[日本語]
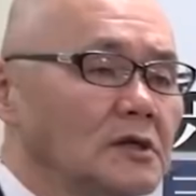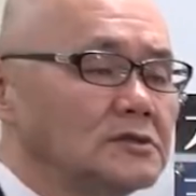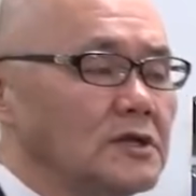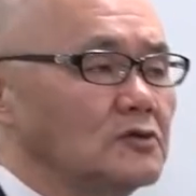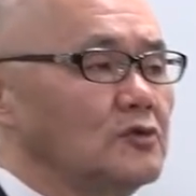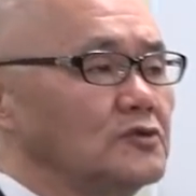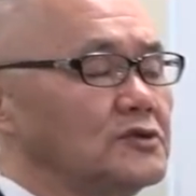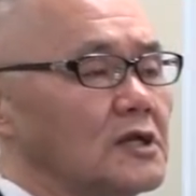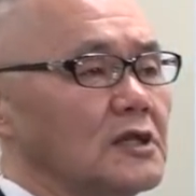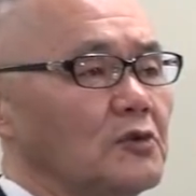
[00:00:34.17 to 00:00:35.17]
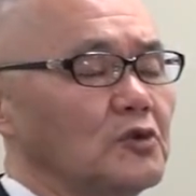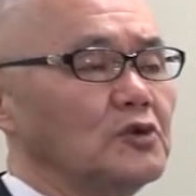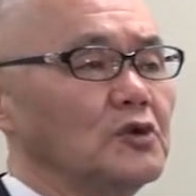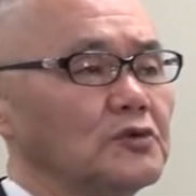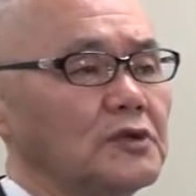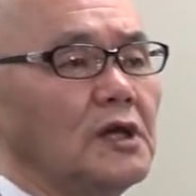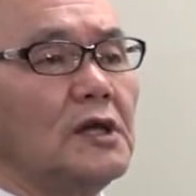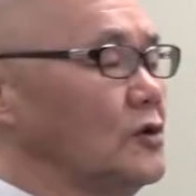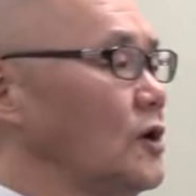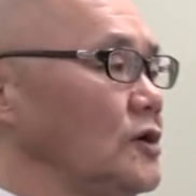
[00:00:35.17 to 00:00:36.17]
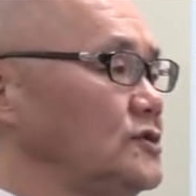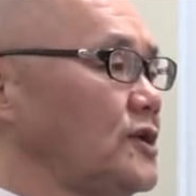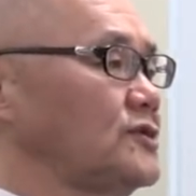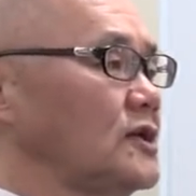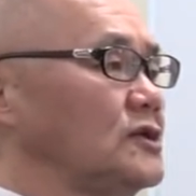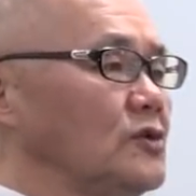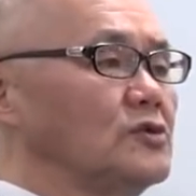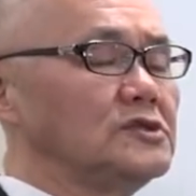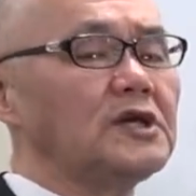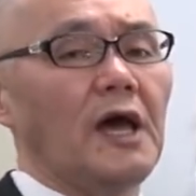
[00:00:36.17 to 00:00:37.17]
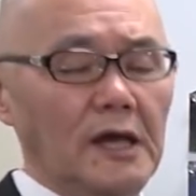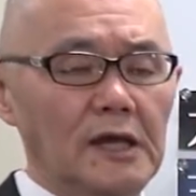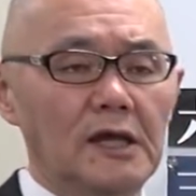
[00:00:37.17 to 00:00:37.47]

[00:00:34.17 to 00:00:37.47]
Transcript: 釈放されたことによって伊勢崎の事件